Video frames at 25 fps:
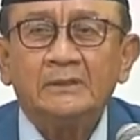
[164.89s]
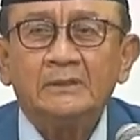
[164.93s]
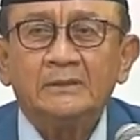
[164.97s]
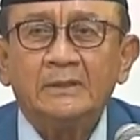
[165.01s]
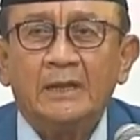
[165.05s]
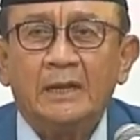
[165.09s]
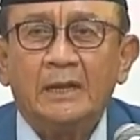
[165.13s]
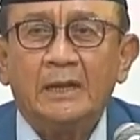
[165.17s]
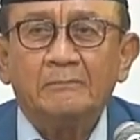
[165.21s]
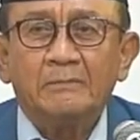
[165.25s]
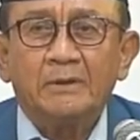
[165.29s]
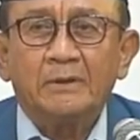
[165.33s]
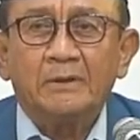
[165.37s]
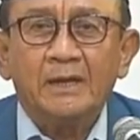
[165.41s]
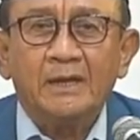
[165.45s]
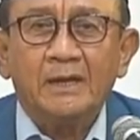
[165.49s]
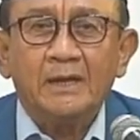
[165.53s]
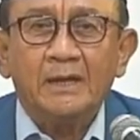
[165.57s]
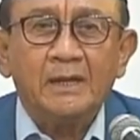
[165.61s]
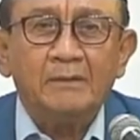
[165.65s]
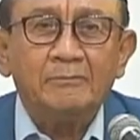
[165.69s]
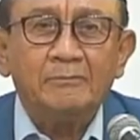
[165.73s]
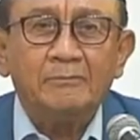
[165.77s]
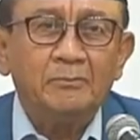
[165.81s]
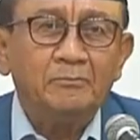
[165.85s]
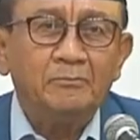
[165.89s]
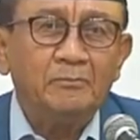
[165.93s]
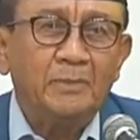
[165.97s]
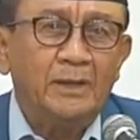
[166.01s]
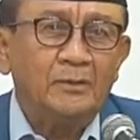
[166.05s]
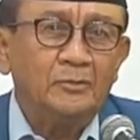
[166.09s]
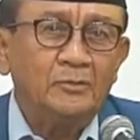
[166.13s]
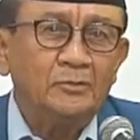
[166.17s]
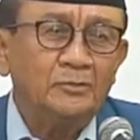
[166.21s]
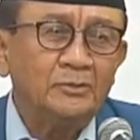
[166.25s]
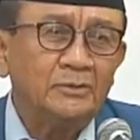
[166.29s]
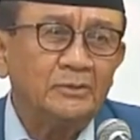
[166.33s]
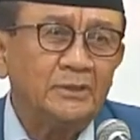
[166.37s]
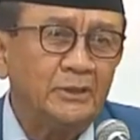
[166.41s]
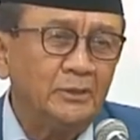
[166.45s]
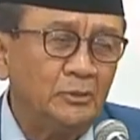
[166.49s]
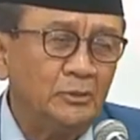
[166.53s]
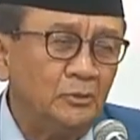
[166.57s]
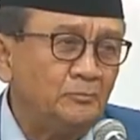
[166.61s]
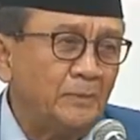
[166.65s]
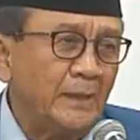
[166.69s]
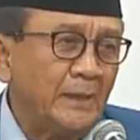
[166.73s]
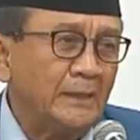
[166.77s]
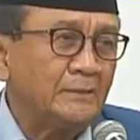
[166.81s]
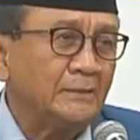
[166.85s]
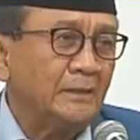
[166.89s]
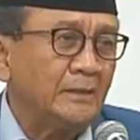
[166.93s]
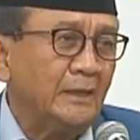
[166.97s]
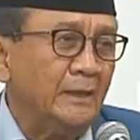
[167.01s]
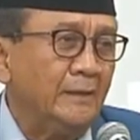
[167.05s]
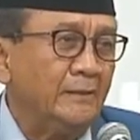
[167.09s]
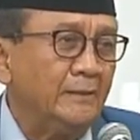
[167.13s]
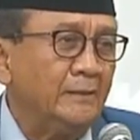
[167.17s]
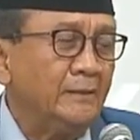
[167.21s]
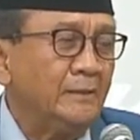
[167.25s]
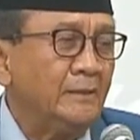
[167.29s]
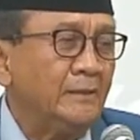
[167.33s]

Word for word: dalam rangka membangun kehidupan ta,